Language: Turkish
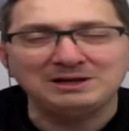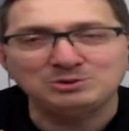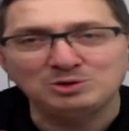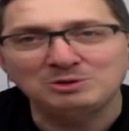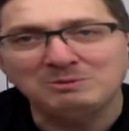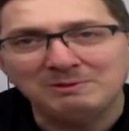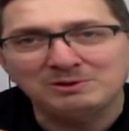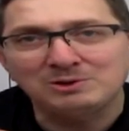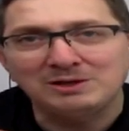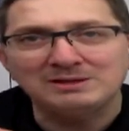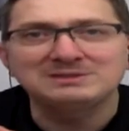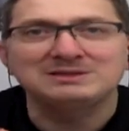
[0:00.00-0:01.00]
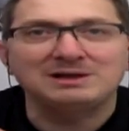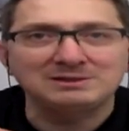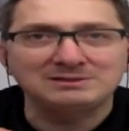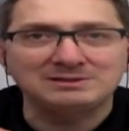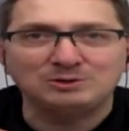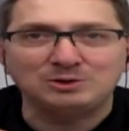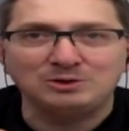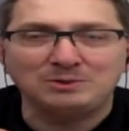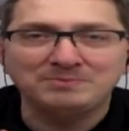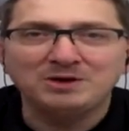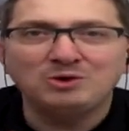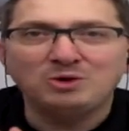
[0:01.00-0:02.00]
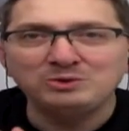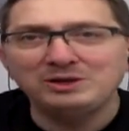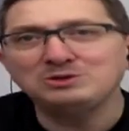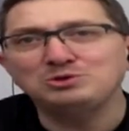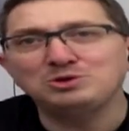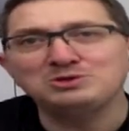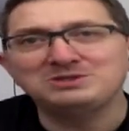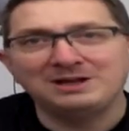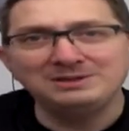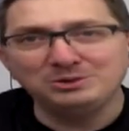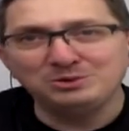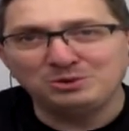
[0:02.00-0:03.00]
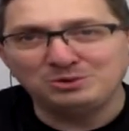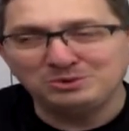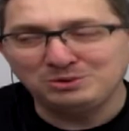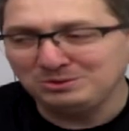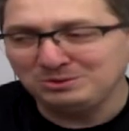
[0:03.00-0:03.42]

Sonra bir bakıyorlar ki Salda Gölü. Ondan sonra Salda Gölü'nün